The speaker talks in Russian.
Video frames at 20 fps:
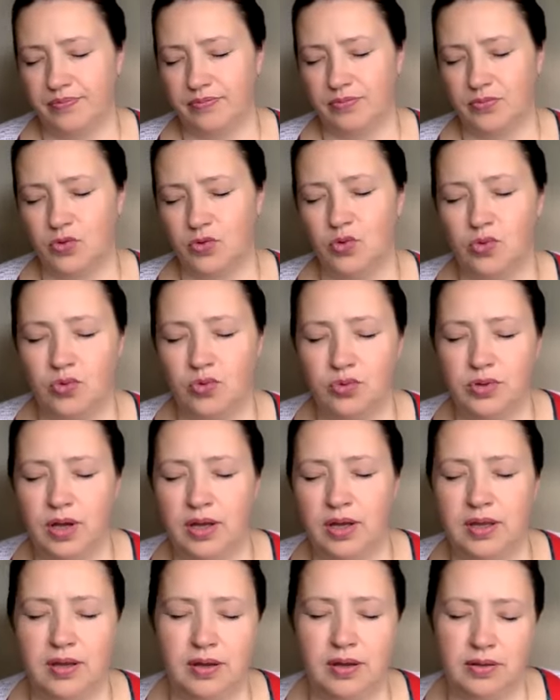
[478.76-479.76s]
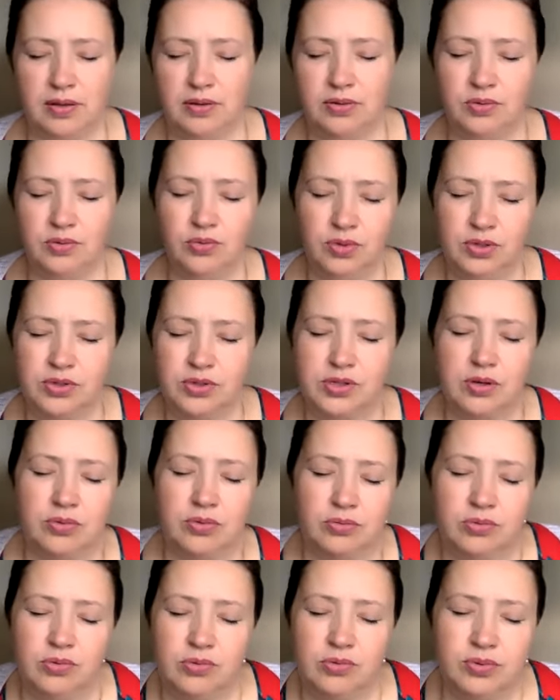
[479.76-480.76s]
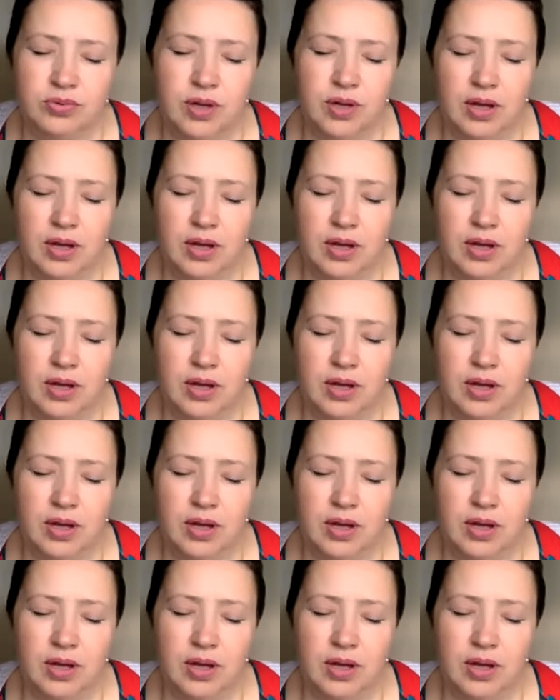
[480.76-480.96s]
то, куда я иду, не знаю, то, куда